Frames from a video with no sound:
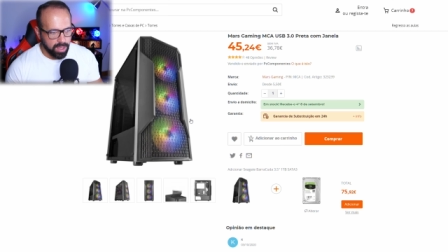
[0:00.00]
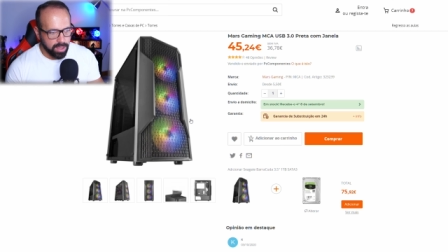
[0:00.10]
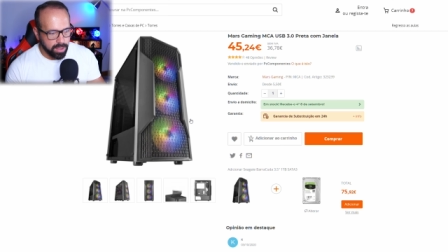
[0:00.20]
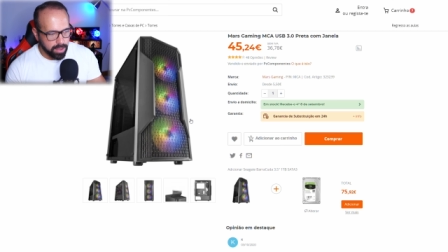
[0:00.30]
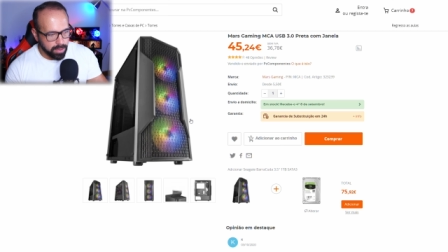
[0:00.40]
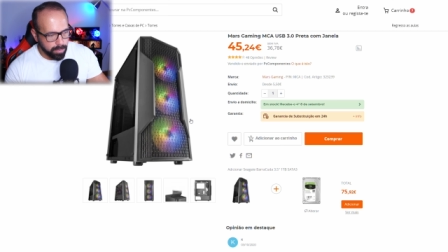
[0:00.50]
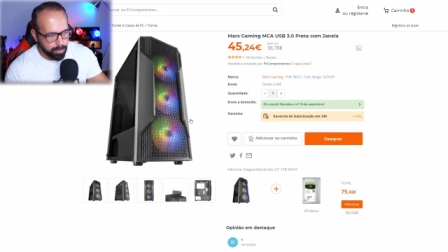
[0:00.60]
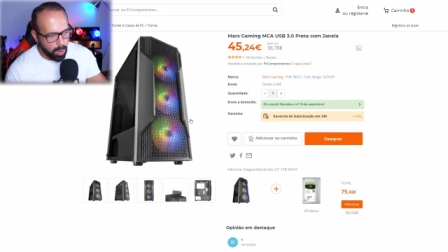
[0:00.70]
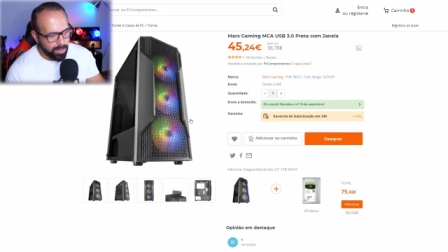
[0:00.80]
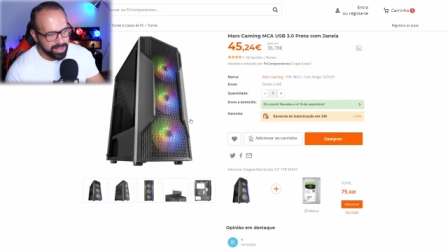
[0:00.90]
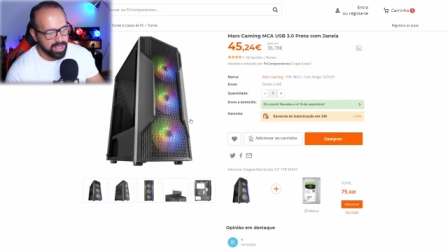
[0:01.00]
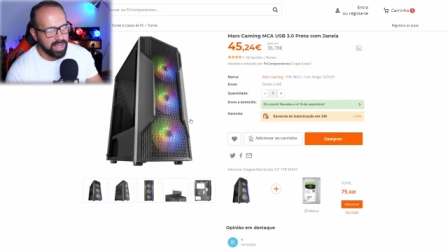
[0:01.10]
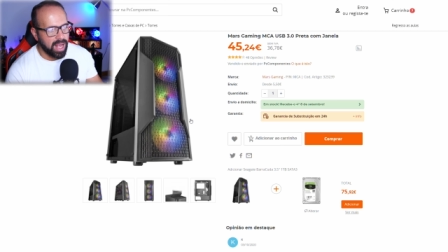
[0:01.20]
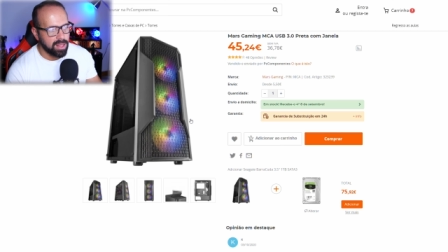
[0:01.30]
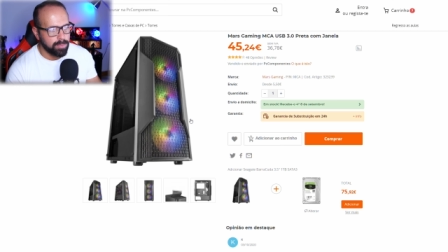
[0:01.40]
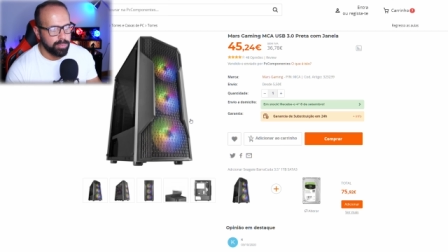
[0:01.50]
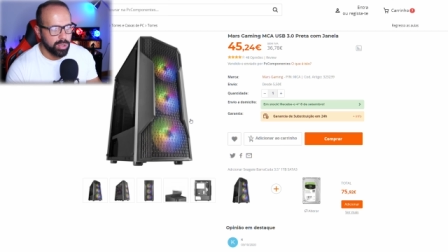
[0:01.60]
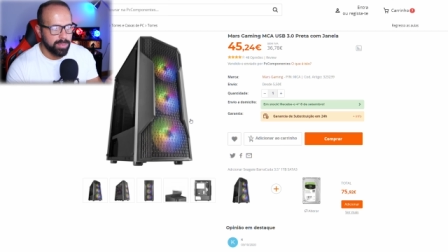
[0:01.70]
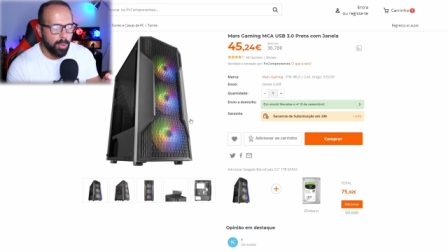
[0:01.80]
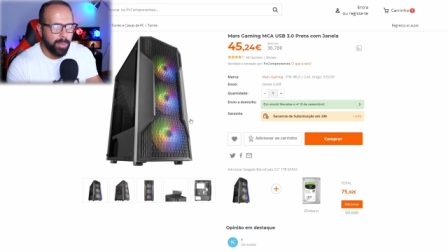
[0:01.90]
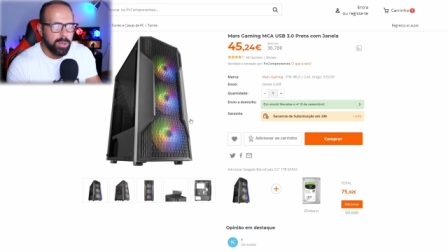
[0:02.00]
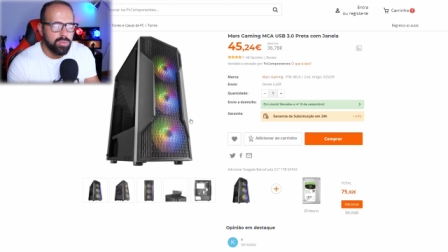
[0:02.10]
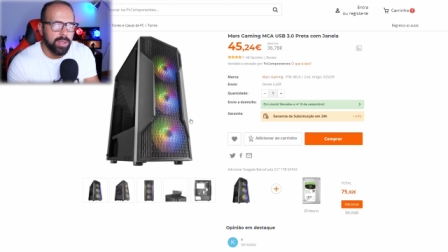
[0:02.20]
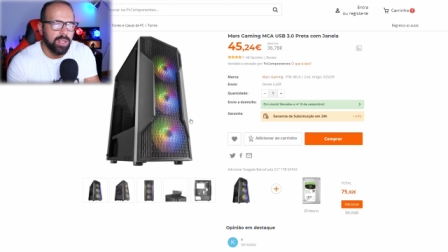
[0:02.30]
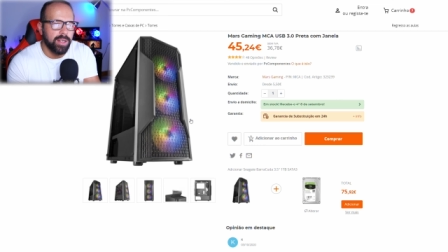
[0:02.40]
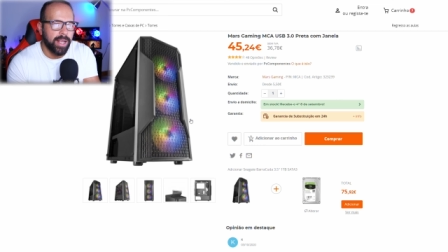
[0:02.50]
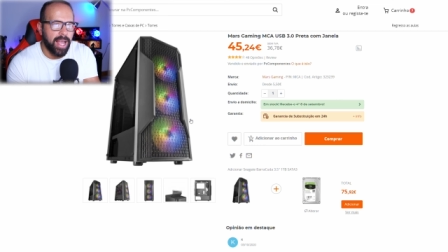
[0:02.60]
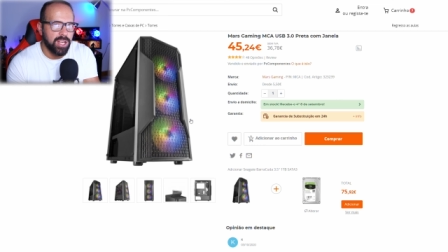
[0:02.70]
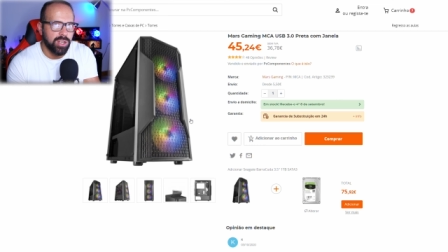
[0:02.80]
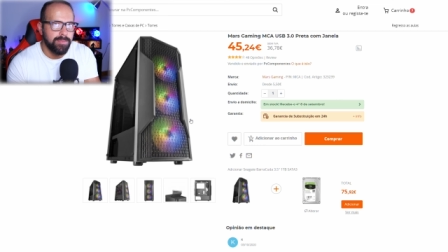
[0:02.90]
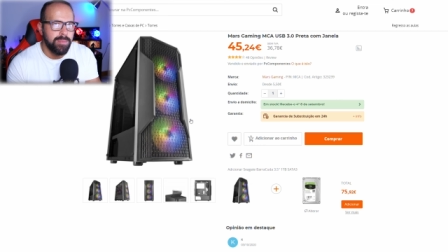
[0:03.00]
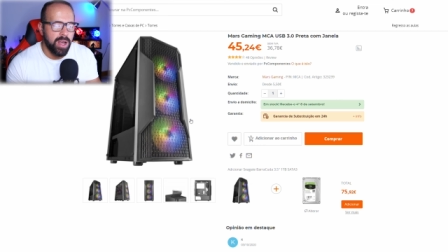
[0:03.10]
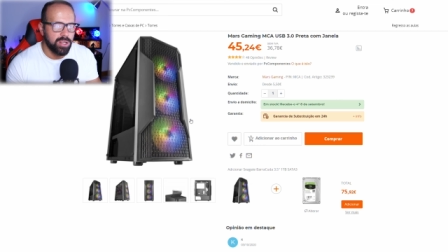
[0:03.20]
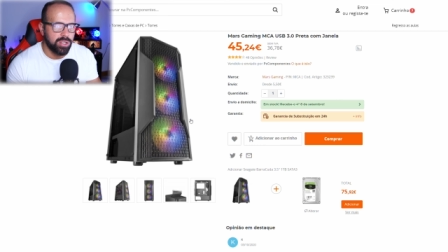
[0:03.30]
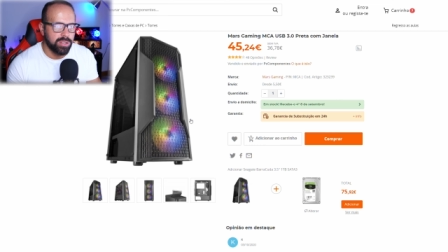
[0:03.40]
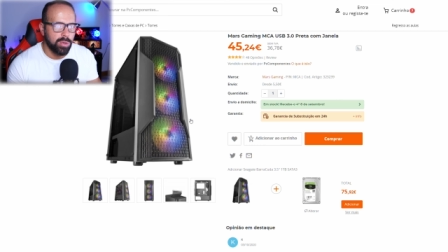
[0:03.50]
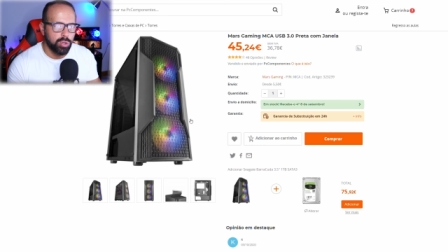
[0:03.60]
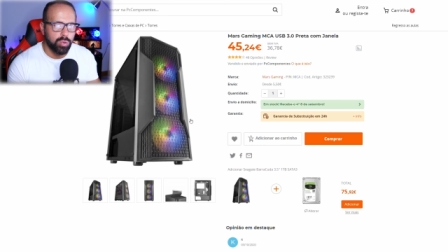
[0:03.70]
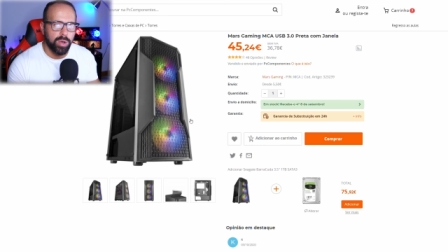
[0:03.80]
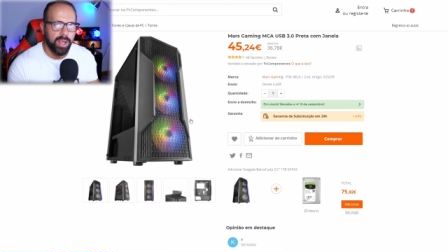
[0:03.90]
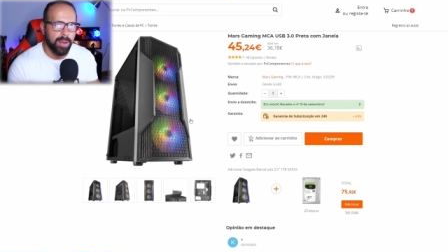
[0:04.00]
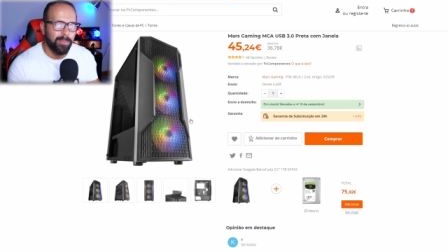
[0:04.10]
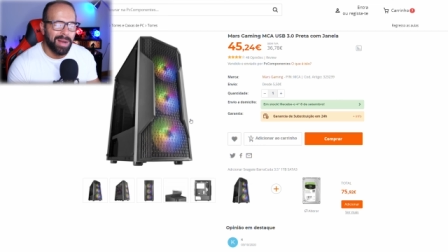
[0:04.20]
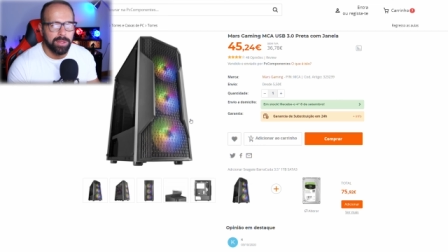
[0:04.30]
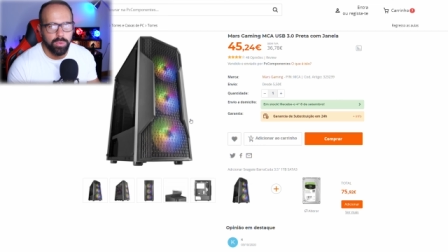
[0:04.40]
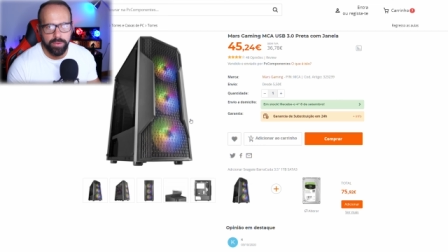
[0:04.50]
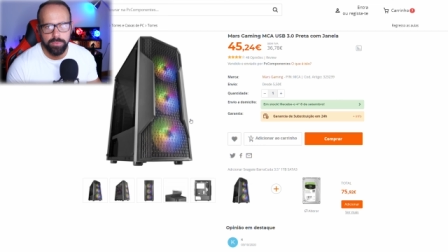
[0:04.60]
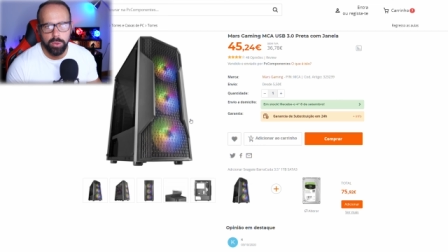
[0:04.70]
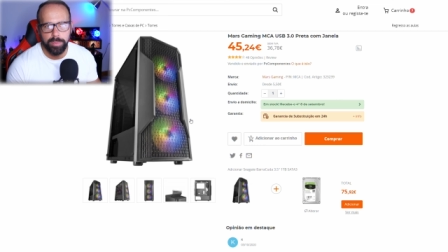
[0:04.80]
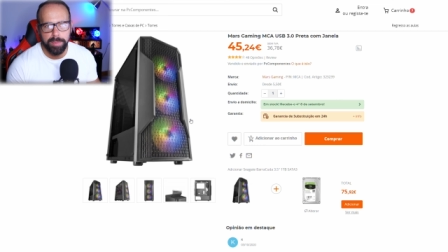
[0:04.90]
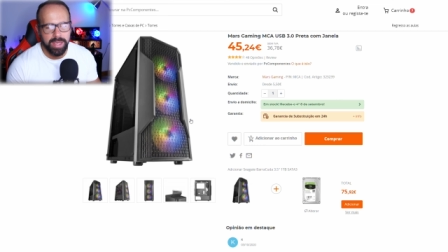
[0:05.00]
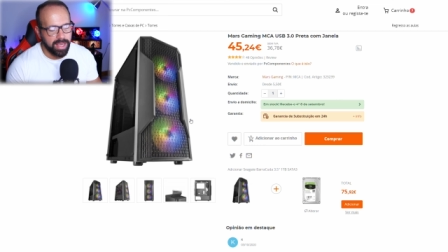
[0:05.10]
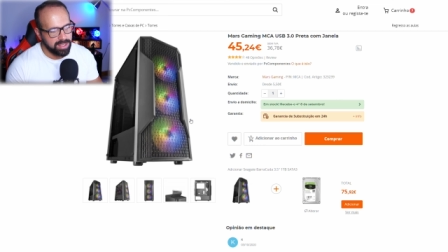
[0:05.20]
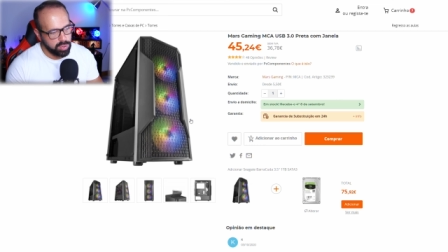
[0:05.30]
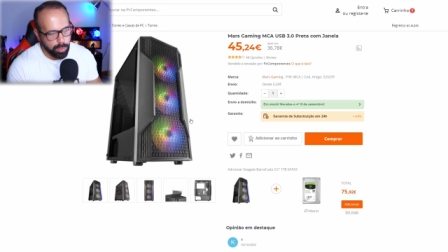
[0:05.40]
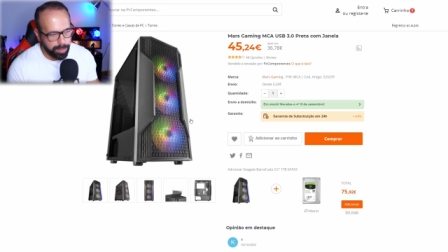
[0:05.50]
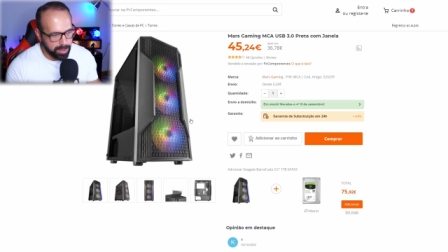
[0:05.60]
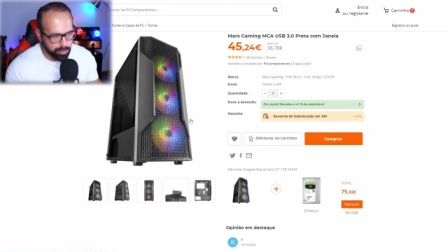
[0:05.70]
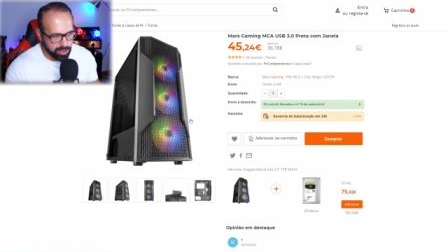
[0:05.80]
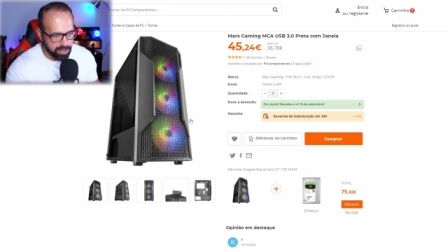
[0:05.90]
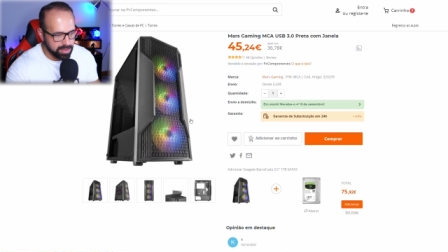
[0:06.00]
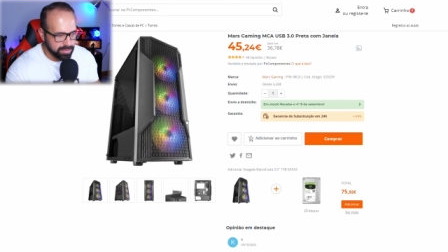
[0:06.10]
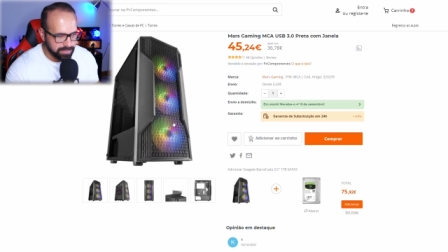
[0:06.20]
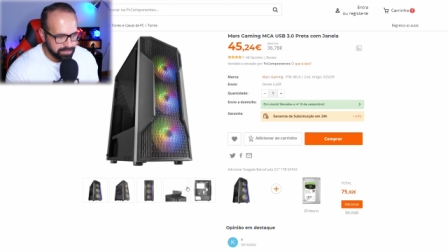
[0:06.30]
Uh, bom material porque poupei um bocadinho na caixa, mas não descurei a parte do airflow que para mim é super importante.